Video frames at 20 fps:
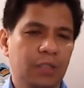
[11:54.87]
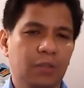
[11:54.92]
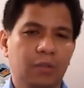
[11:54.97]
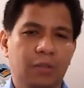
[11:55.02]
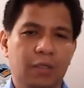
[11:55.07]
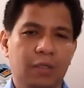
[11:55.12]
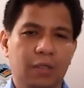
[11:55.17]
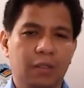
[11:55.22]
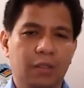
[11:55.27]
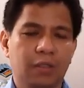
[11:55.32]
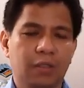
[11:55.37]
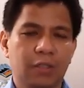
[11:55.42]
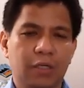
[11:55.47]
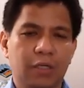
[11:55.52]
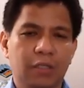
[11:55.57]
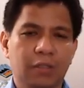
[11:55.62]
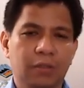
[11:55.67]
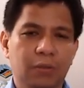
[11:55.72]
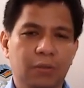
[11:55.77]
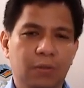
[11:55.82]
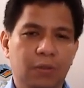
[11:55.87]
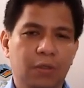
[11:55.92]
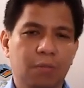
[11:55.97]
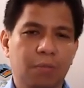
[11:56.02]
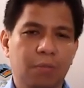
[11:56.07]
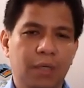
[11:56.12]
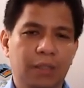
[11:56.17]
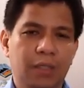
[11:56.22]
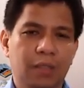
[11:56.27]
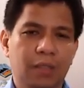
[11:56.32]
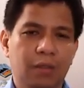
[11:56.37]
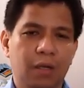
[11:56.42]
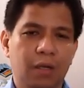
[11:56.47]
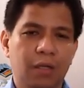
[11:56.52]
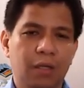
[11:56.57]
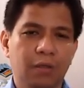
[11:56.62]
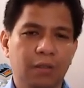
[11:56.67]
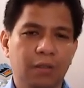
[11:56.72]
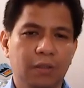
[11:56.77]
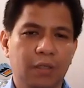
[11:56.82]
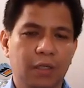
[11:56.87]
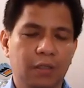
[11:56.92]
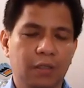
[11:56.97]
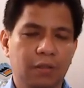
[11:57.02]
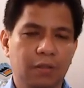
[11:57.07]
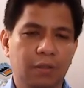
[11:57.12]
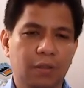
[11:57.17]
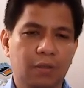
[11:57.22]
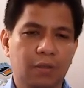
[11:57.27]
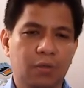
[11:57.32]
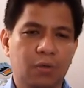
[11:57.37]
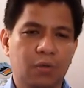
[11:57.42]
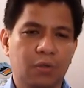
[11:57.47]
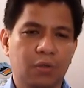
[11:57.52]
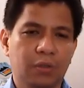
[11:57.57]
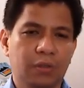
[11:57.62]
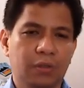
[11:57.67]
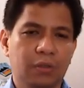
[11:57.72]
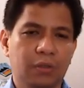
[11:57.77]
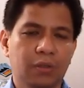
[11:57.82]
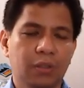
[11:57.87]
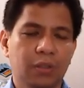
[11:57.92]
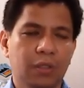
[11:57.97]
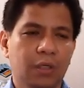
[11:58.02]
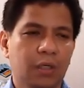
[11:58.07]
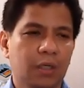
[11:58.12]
So narinig na rin siguro yung methanol ano, yun yung nagkakos